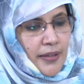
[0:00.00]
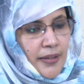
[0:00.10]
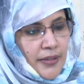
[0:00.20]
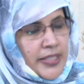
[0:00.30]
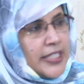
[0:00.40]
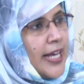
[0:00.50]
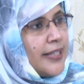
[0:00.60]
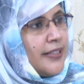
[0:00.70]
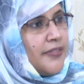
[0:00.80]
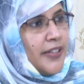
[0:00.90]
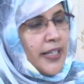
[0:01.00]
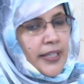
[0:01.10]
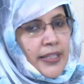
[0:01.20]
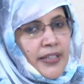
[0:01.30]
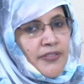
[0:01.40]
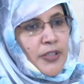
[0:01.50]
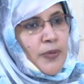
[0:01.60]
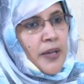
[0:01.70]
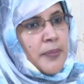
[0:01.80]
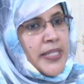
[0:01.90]
الاتحاد الافريقي
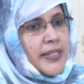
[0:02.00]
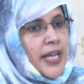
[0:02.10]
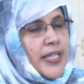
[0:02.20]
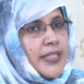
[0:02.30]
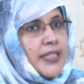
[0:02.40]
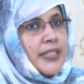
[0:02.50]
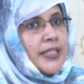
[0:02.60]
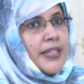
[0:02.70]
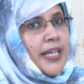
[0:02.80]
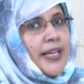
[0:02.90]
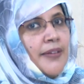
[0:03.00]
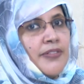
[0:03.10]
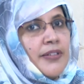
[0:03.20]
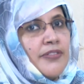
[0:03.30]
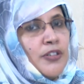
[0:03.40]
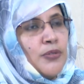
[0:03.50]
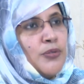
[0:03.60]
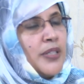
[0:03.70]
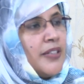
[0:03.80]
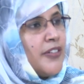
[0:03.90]
2015 اللي تتطلع في
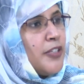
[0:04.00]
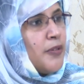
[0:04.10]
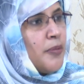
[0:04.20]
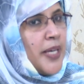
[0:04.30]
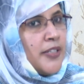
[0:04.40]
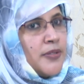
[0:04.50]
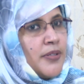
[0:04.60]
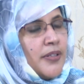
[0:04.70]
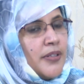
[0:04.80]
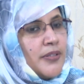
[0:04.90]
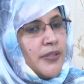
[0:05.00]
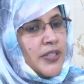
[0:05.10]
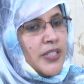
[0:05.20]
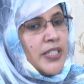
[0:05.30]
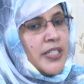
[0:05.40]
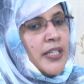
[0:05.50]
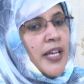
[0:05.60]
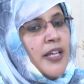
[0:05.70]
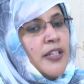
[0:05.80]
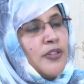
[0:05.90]
حدود 2068
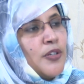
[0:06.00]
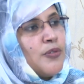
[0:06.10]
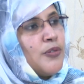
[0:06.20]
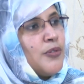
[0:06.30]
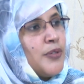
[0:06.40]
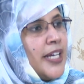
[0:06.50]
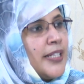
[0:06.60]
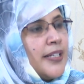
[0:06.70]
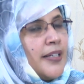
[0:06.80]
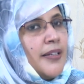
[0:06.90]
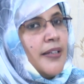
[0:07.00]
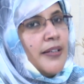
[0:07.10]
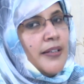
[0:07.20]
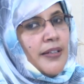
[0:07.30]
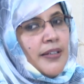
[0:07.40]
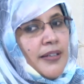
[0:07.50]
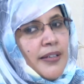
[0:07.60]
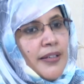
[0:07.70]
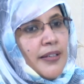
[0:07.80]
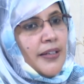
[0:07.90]
تكون هنالك
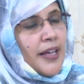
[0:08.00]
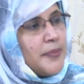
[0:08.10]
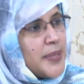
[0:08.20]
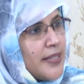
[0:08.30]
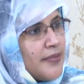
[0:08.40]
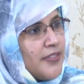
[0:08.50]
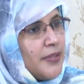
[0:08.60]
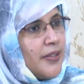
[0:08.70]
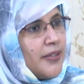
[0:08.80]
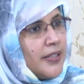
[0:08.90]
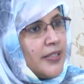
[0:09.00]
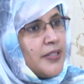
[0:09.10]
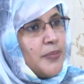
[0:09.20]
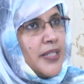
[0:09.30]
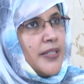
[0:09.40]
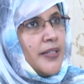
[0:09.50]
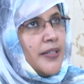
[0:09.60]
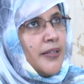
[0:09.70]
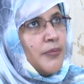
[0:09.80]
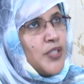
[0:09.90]
50 آه، نسبة
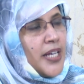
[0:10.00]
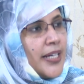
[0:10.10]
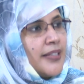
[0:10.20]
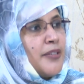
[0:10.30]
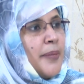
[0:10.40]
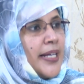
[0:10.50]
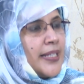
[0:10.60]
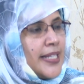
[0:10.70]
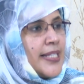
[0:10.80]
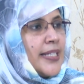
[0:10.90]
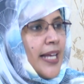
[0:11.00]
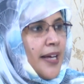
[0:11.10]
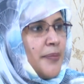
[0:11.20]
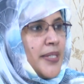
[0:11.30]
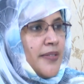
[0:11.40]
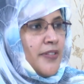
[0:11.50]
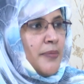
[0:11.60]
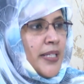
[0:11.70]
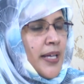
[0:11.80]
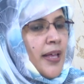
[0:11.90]
آه، مشاركة المرأة تصل إلى
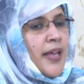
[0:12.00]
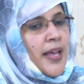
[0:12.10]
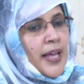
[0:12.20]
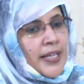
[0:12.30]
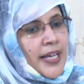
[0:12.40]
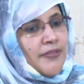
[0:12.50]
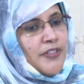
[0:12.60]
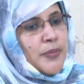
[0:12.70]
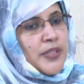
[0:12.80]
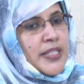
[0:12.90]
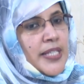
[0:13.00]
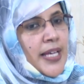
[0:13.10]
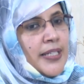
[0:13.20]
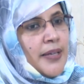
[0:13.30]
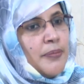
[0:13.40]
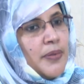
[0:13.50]
50% الآن في موريتانيا